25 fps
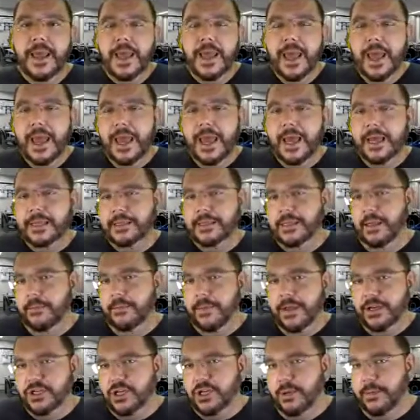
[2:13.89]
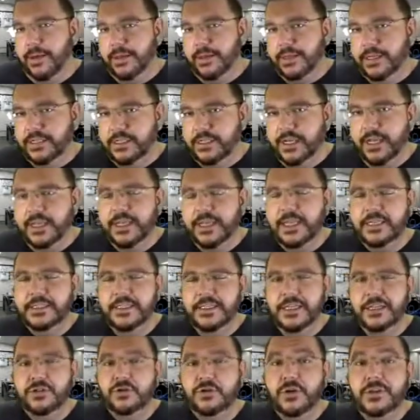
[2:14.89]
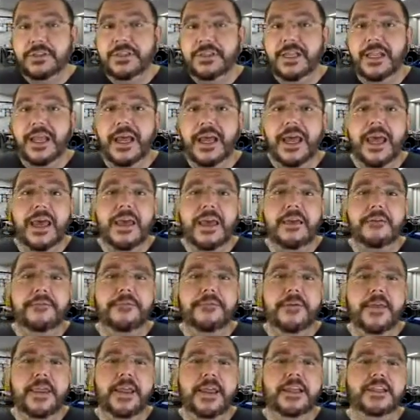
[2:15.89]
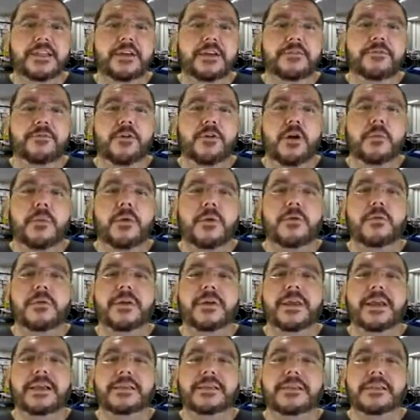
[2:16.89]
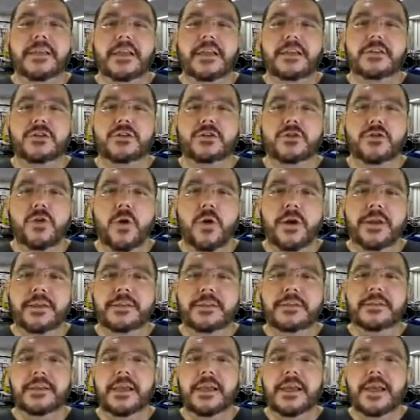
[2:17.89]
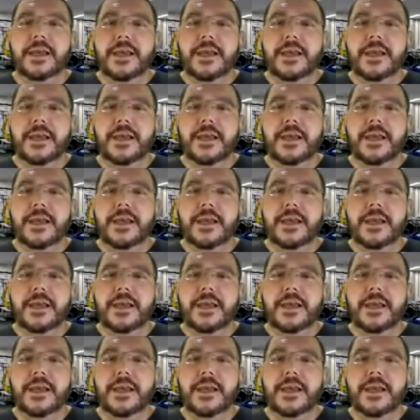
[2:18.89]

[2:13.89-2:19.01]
é, também chamada de lei das tensões, ela é referente à forma com que as tensões